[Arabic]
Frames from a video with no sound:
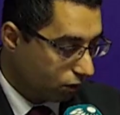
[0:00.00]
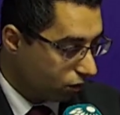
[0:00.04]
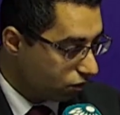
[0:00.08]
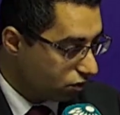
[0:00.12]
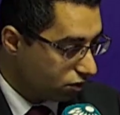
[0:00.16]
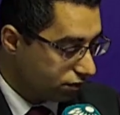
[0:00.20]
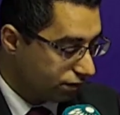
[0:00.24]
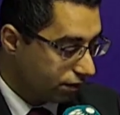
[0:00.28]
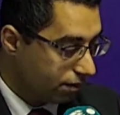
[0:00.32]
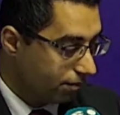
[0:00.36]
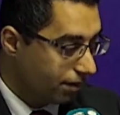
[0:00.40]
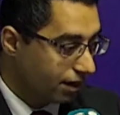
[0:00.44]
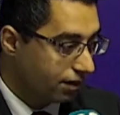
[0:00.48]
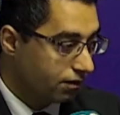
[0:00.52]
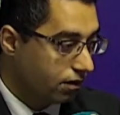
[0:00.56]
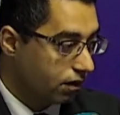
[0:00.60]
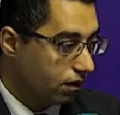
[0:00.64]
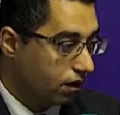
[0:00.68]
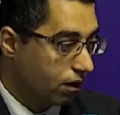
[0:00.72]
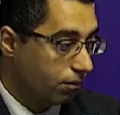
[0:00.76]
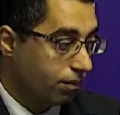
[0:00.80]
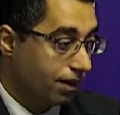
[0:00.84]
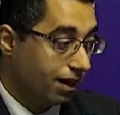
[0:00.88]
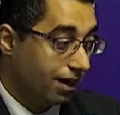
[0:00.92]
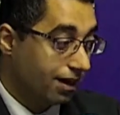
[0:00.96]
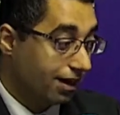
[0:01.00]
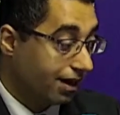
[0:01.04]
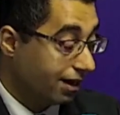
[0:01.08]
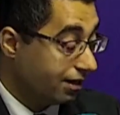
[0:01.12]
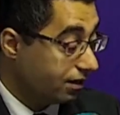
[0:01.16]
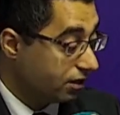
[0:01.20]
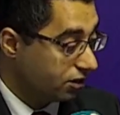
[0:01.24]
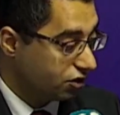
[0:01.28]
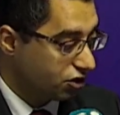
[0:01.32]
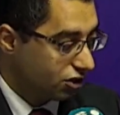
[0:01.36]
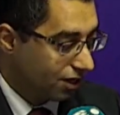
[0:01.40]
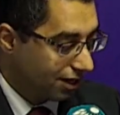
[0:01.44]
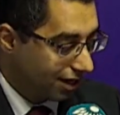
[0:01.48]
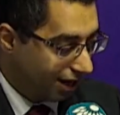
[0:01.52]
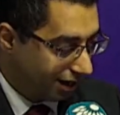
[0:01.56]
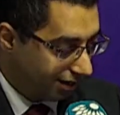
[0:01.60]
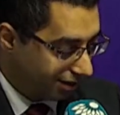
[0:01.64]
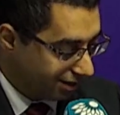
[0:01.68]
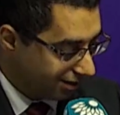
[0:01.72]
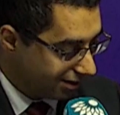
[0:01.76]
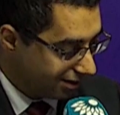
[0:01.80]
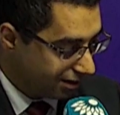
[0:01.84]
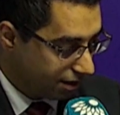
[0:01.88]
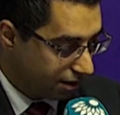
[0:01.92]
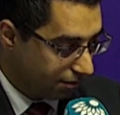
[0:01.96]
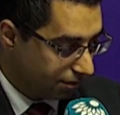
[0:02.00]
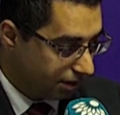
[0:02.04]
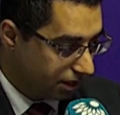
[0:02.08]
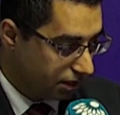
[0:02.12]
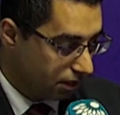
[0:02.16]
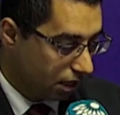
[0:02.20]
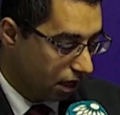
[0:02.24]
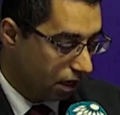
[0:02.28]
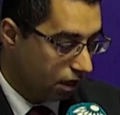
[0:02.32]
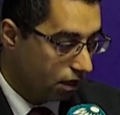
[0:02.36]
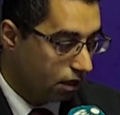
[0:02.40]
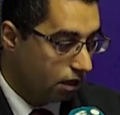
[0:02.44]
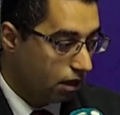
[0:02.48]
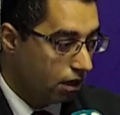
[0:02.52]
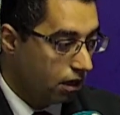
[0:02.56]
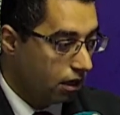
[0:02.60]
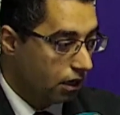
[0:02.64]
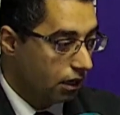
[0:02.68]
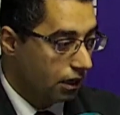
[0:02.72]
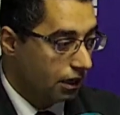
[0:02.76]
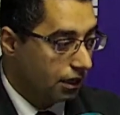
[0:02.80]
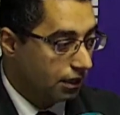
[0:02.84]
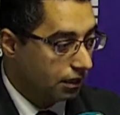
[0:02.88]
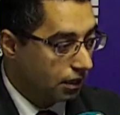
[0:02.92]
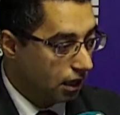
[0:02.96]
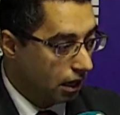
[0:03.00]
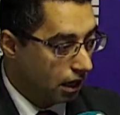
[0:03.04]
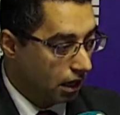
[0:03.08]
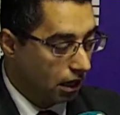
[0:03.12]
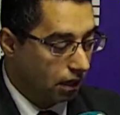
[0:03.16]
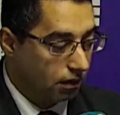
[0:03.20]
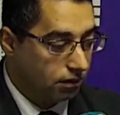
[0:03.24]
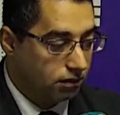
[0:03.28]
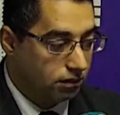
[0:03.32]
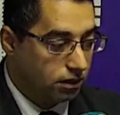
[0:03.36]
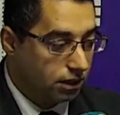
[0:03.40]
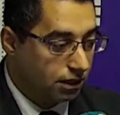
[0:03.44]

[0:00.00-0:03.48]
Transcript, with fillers: ينص في المادة الرابعة على أن الشريعة الإسلامية هي